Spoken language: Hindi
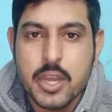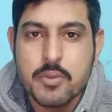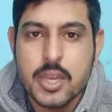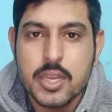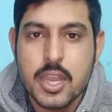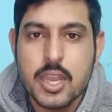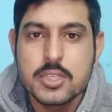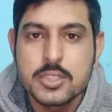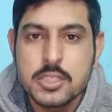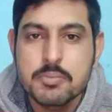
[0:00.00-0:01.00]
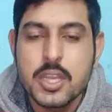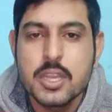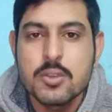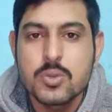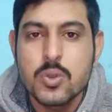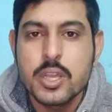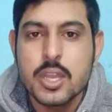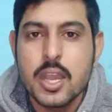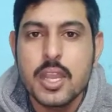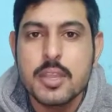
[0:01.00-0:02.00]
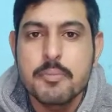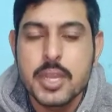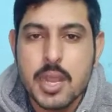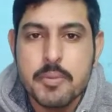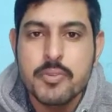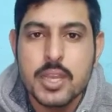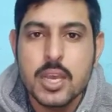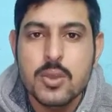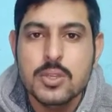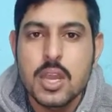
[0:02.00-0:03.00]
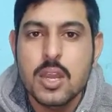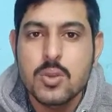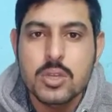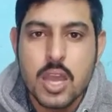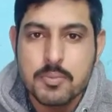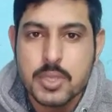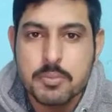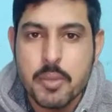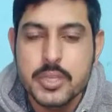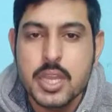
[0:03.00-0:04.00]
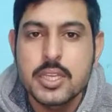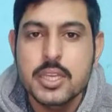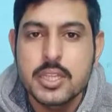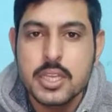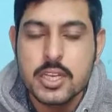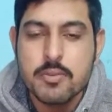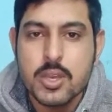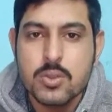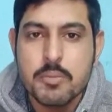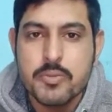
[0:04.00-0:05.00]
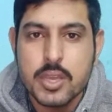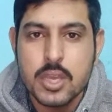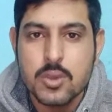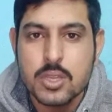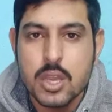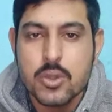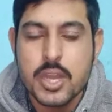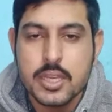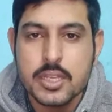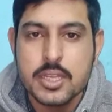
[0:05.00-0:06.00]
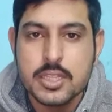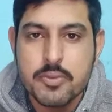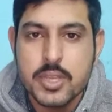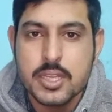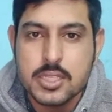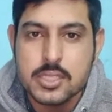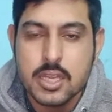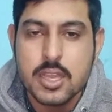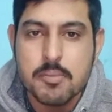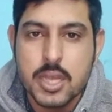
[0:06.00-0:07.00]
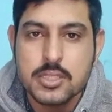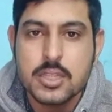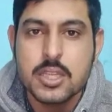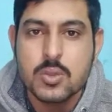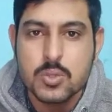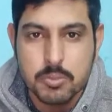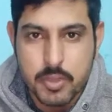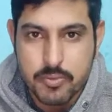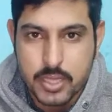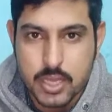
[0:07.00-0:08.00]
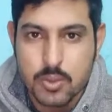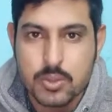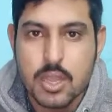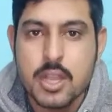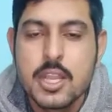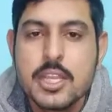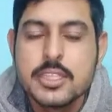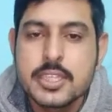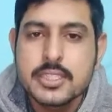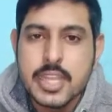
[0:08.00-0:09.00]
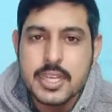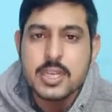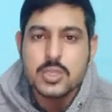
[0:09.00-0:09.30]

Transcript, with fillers: बनाने वाले हैं जिसमें उन्होंने कहा है कि मेरा भी फायदा होगा होगा और आप सबका भी यानी कि देखने वालों का भी फ़ायदा होगा और टेक्निकल तनवीर असगर का बाजाते खुद भी फ़ायदा होगा ये चैनल